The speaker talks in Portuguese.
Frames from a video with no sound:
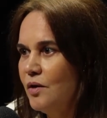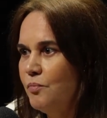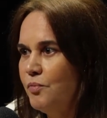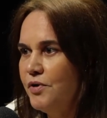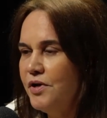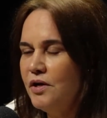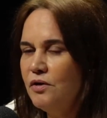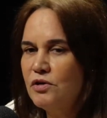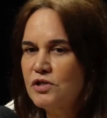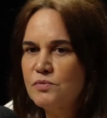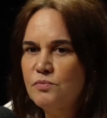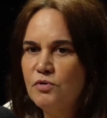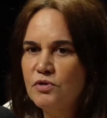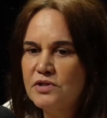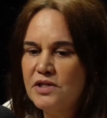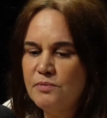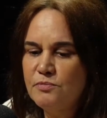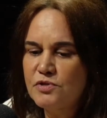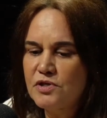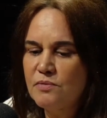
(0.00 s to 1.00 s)
Porque nós
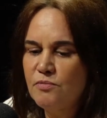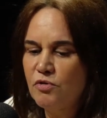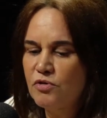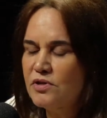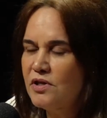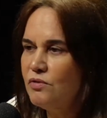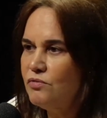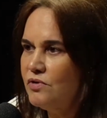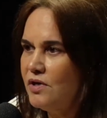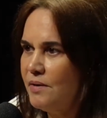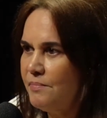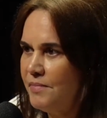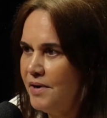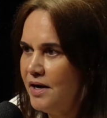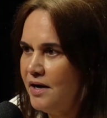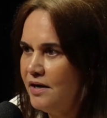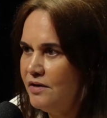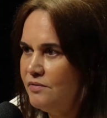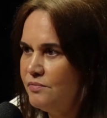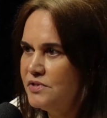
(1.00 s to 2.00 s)
temos que montar um
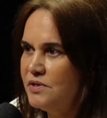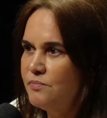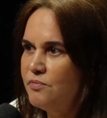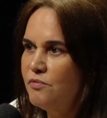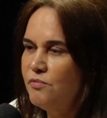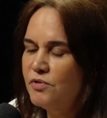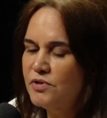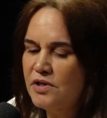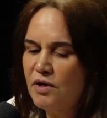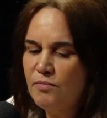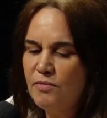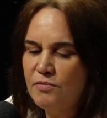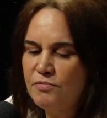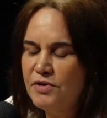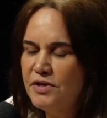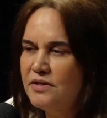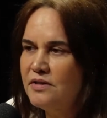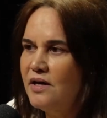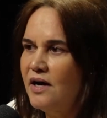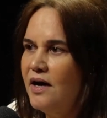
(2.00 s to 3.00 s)
trabalho, por exemplo, montar uma
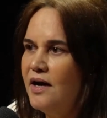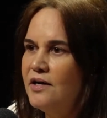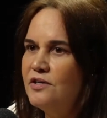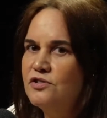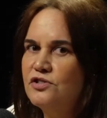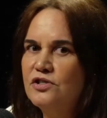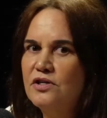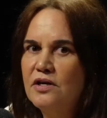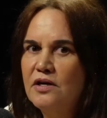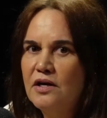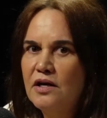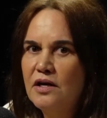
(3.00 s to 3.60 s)
unidade